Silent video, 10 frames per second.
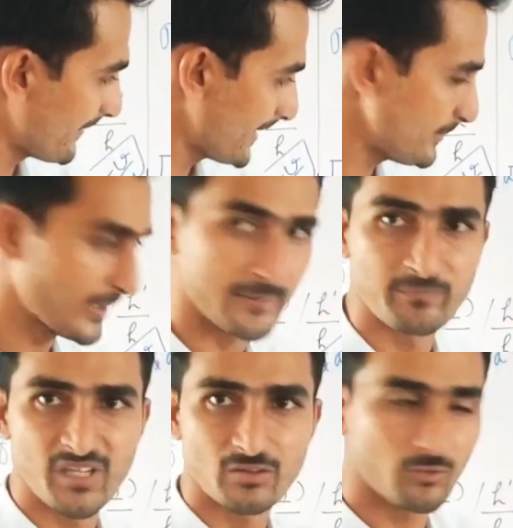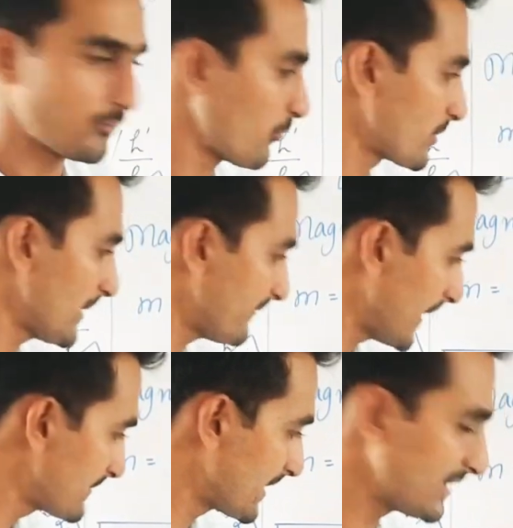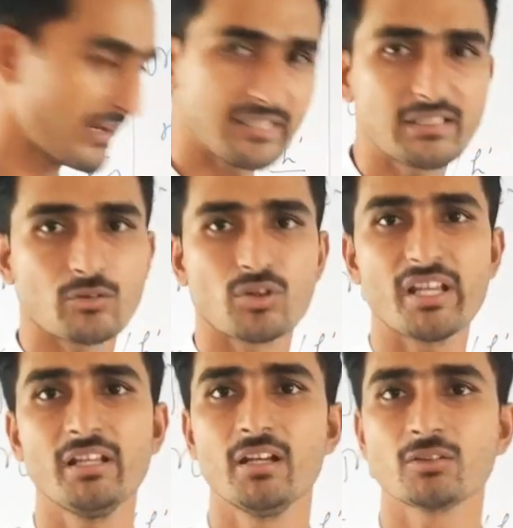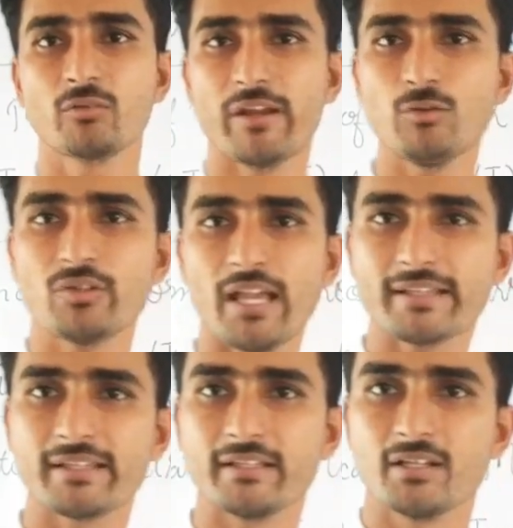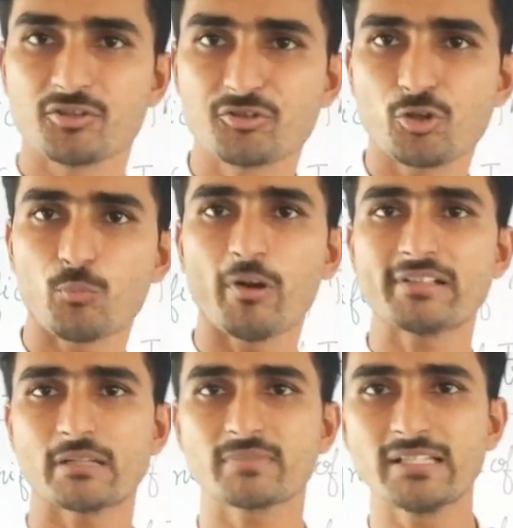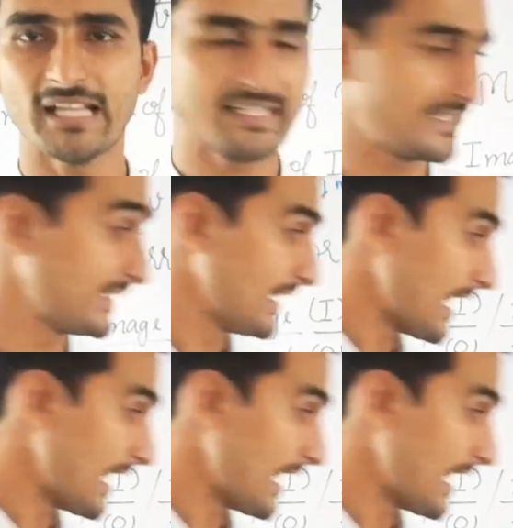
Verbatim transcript: फाइव है तो फोर में फाइव से डिवाइड करोगे तो वैल्यू क्या आएगी जीरो पॉइंट समथिंग आएगी